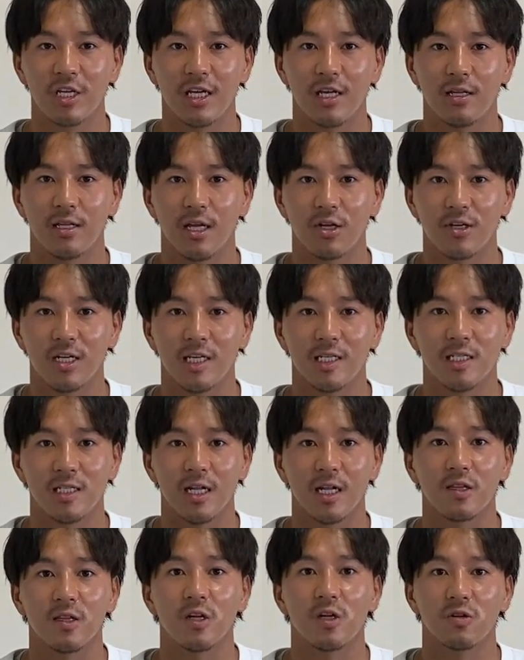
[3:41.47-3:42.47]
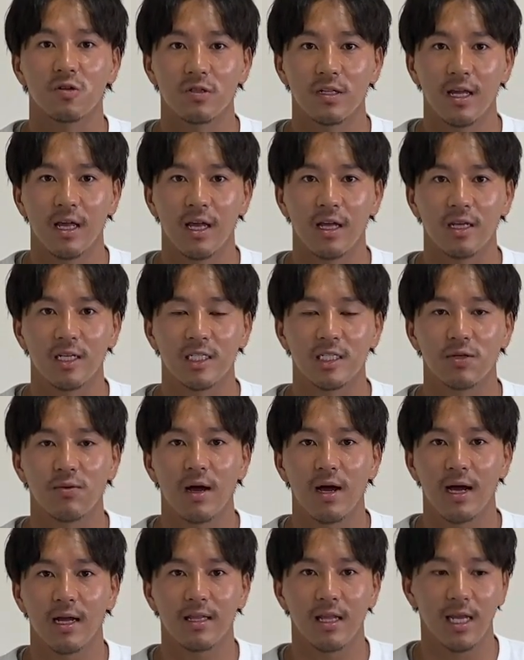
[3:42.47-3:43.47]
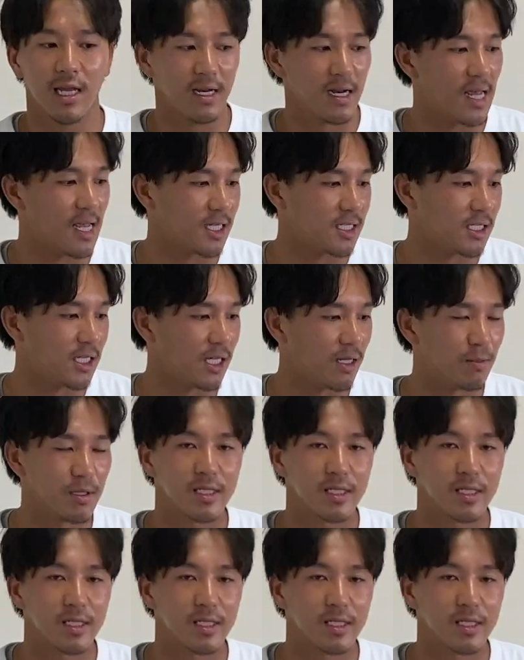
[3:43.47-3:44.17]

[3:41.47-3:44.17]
いてる生地になってるので、シワができないし、